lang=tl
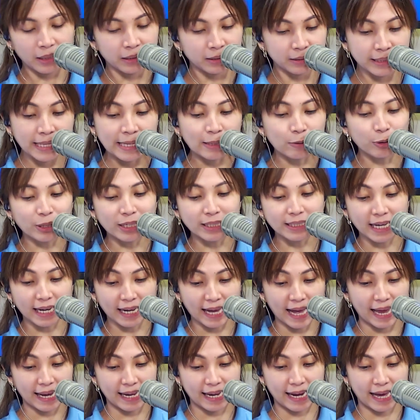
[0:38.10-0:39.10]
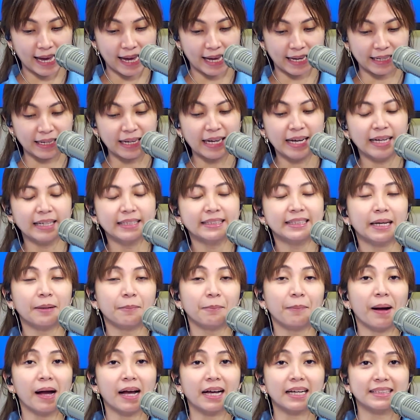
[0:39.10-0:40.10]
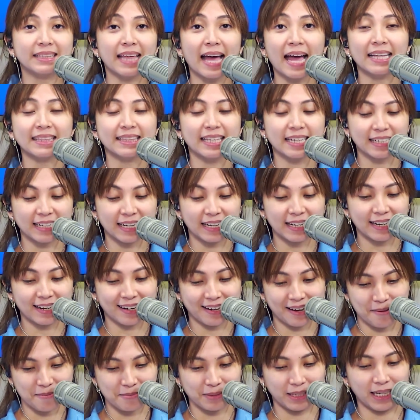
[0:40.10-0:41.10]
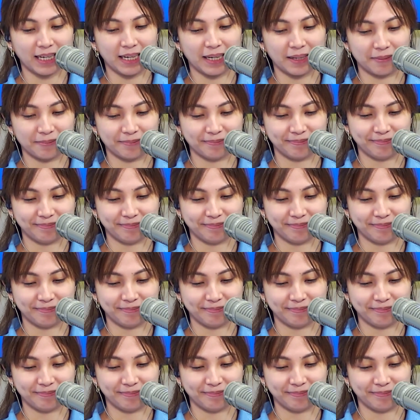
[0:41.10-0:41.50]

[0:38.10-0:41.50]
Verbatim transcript: Di ko inakala na magtatagal kami.